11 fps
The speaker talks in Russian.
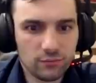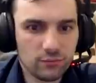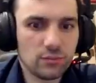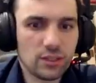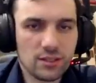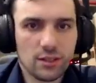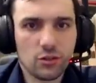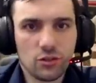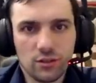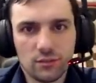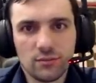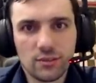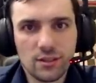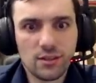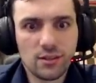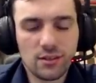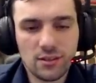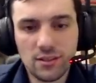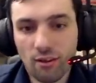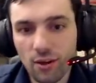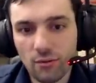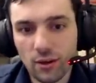ну, достаточно
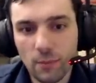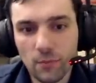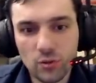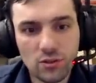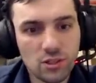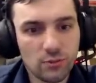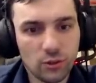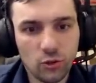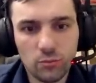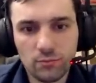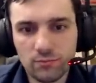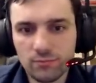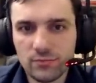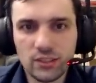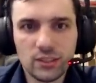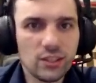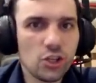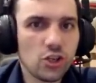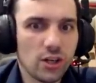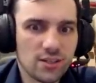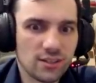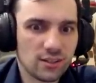здравая. Но со слоном не, не
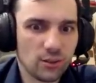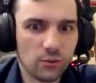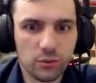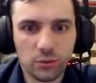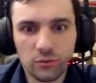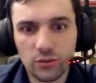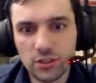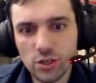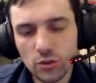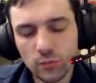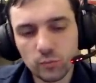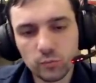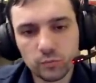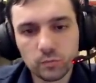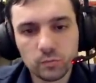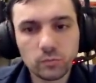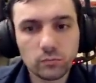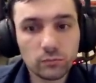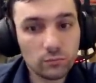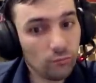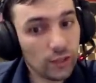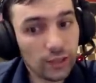часто такое увидишь.
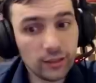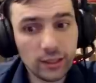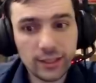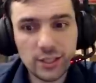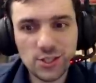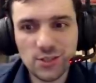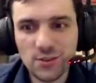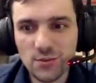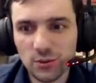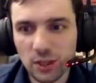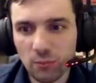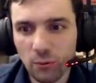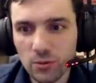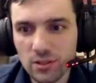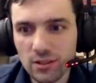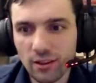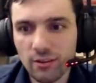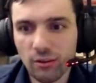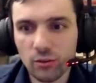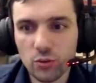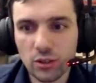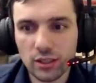Однако, конечно, не все так просто.
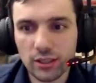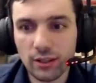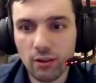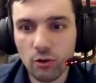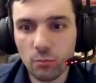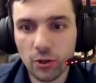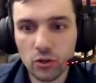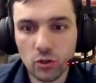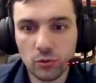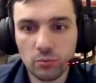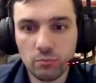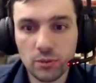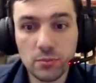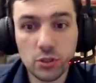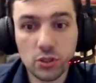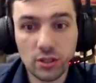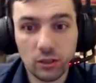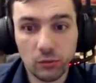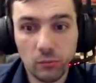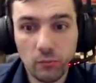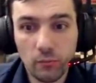Рихард уже так играл, причем он побеждал.